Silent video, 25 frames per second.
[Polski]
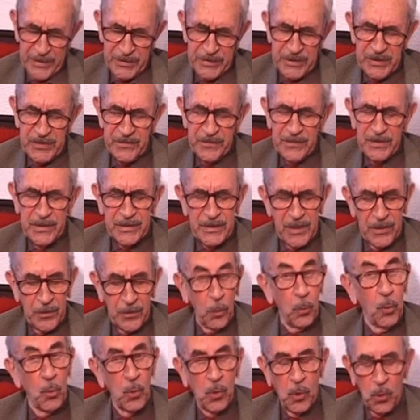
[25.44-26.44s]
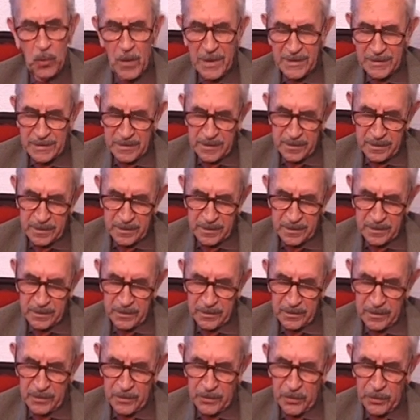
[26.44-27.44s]
Dziwny ten układ
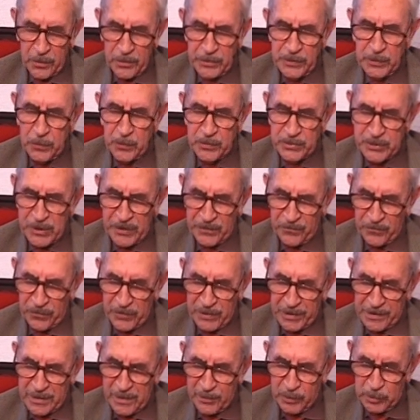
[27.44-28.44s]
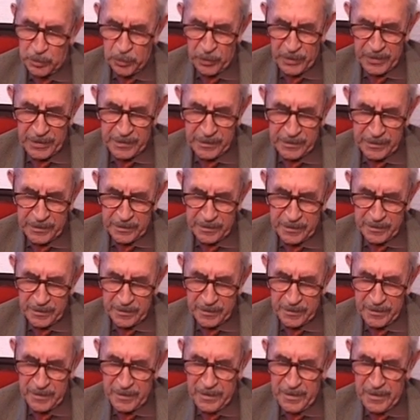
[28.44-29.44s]
chronił czerwony kapturek.
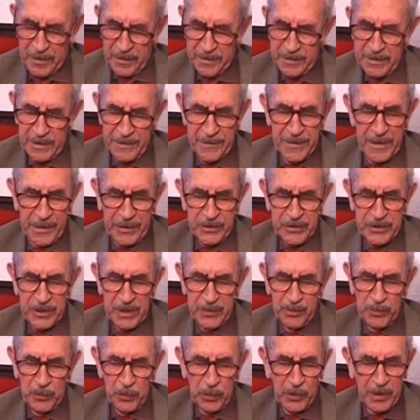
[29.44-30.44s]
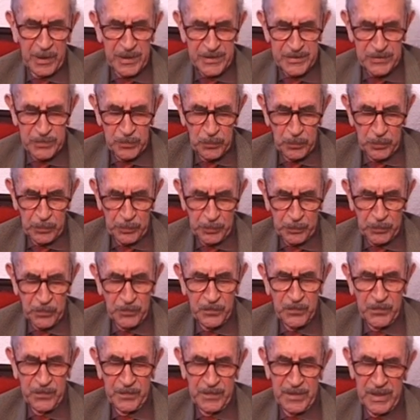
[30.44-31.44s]
Jednak siedmiu
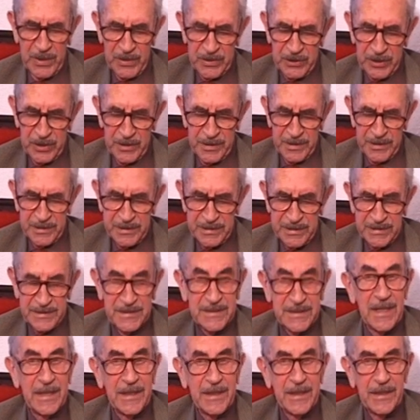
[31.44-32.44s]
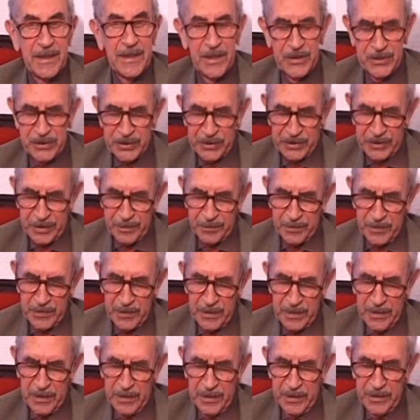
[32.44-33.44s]
krasnoludków na czele z Calineczkiem
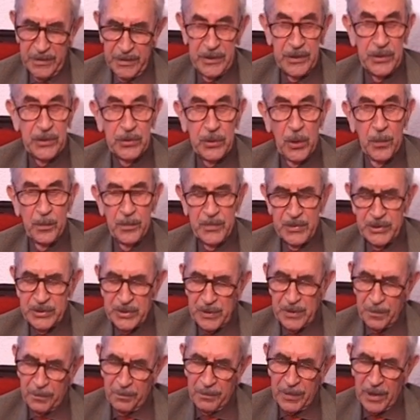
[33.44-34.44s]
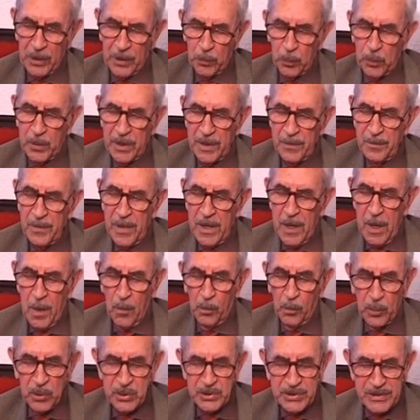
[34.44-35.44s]
i Tomciem Paluchem
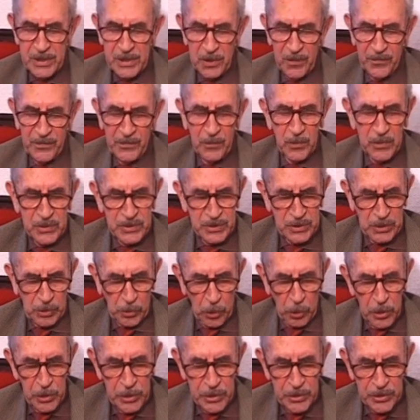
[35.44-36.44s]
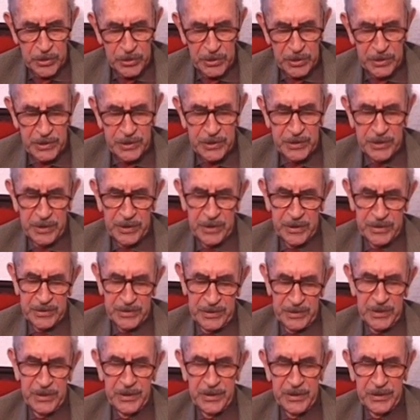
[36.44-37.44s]
postanowiło skończyć
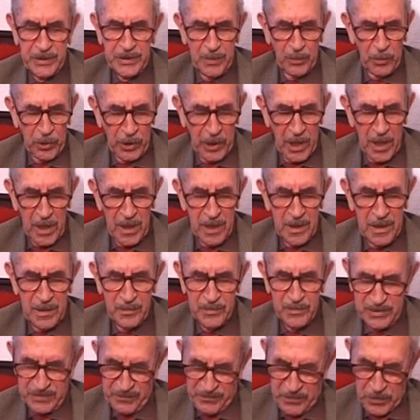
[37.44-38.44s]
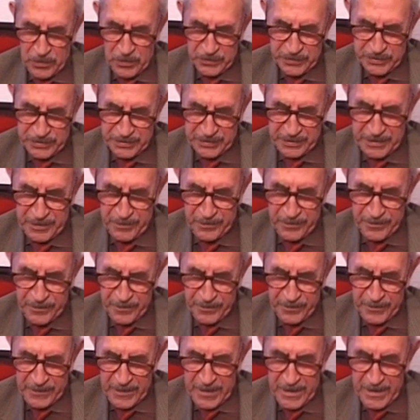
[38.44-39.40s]
z ich niemoralnym związkiem.